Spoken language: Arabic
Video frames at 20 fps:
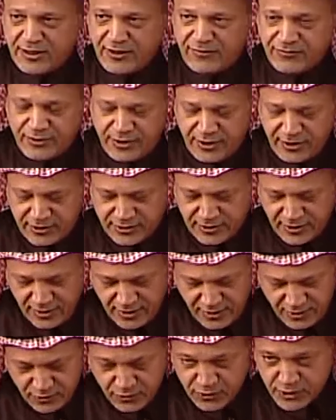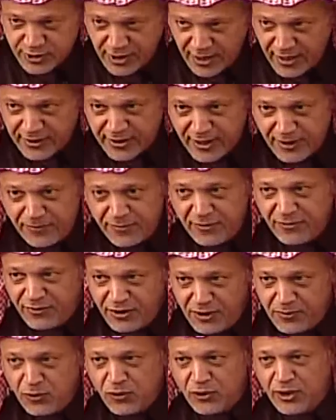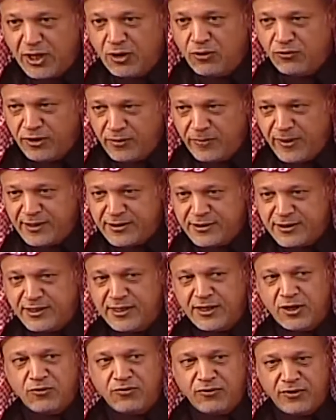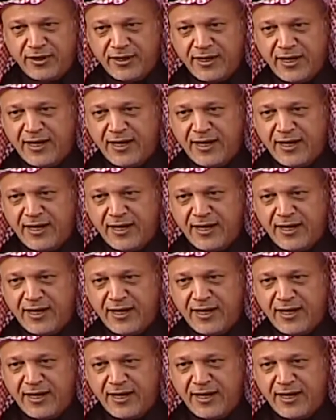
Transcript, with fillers: التفتيش تستخدم في مويه او في بنزين او في أيوة.